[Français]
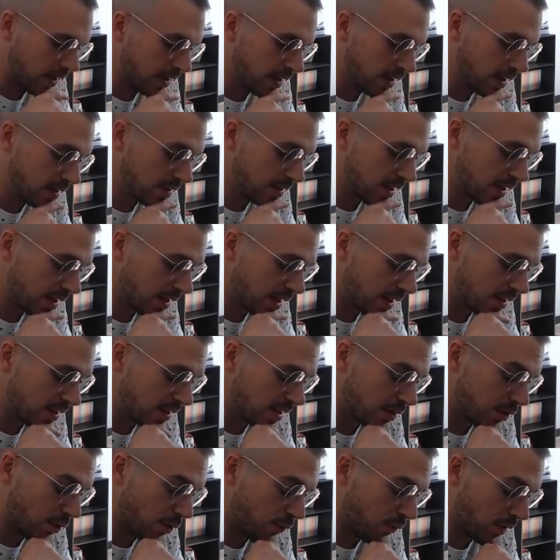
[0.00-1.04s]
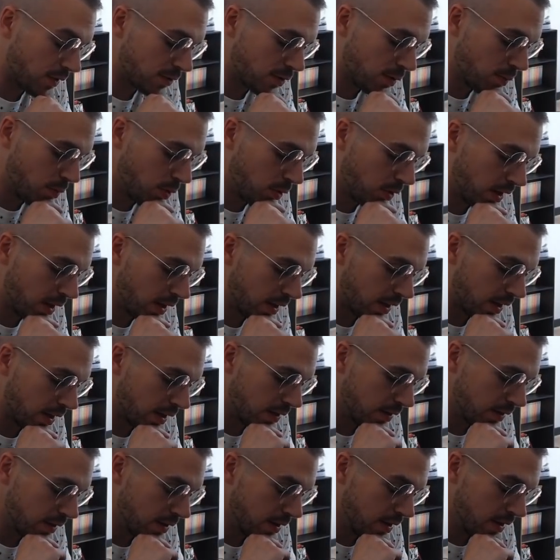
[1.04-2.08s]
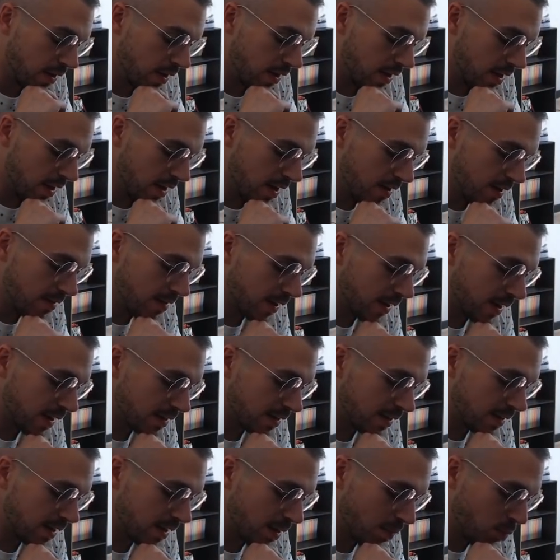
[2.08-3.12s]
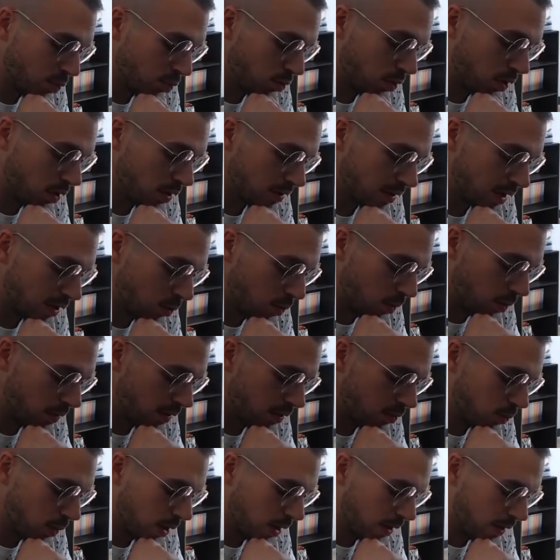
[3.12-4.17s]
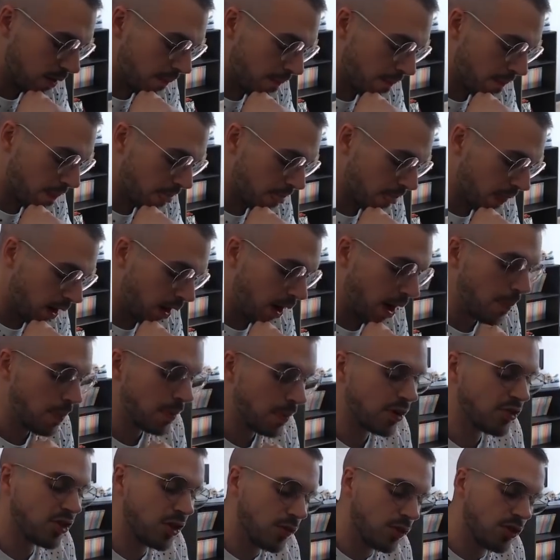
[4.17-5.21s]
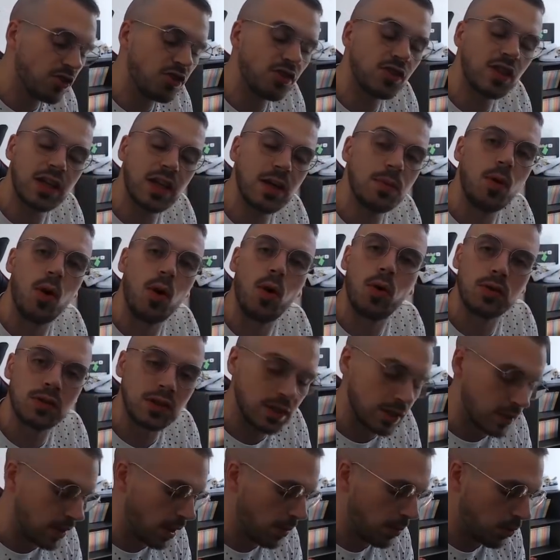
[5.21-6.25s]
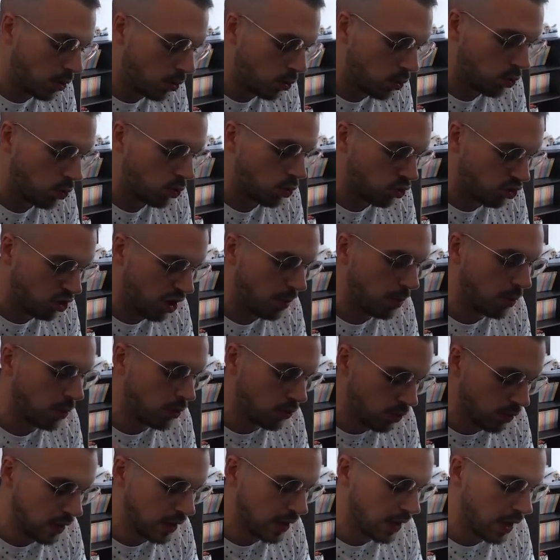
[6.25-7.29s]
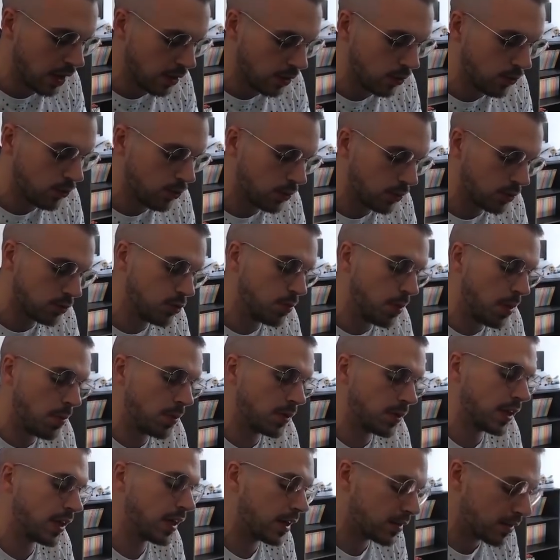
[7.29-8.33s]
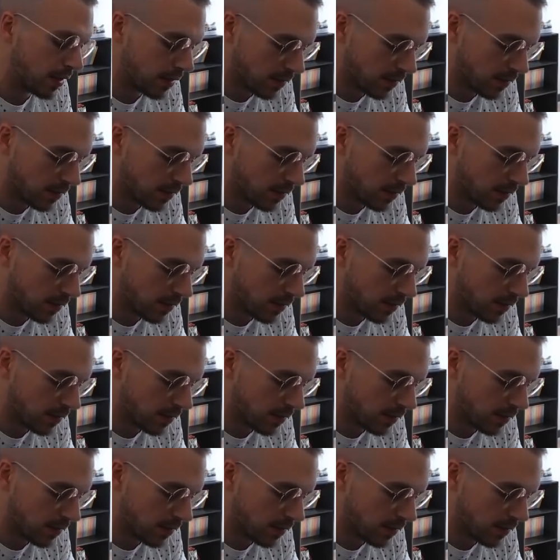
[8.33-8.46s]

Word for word: Il est Zenkai 7 en face, le Broly, les gars. Il est Zenkai 7 et mon Trunks c'est 3 étoiles. Alors après, j'ai le Vegeta qui est mort aussi, c'est à prendre en compte. Donc j'ai un bonus de dégâts encore une fois supplémentaire grâce à